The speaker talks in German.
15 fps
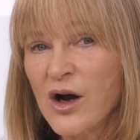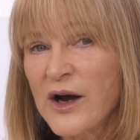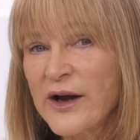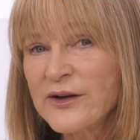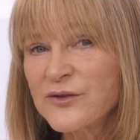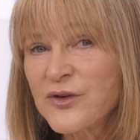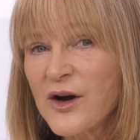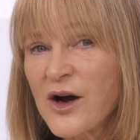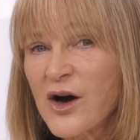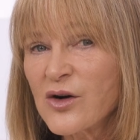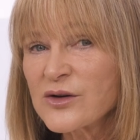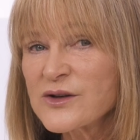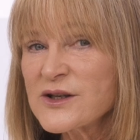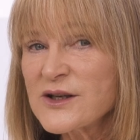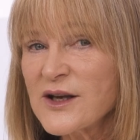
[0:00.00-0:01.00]
einfach
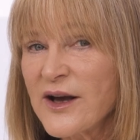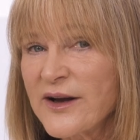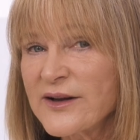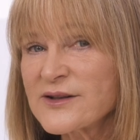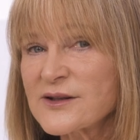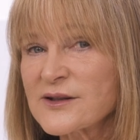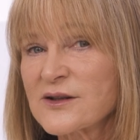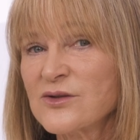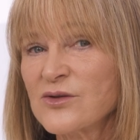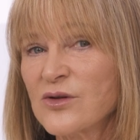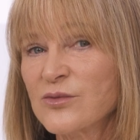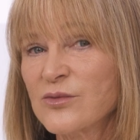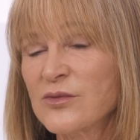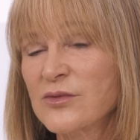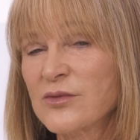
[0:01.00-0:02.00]
auch nicht ernst
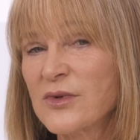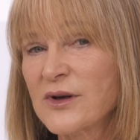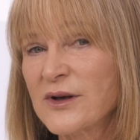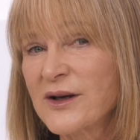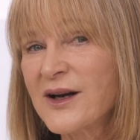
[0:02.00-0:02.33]
genommen.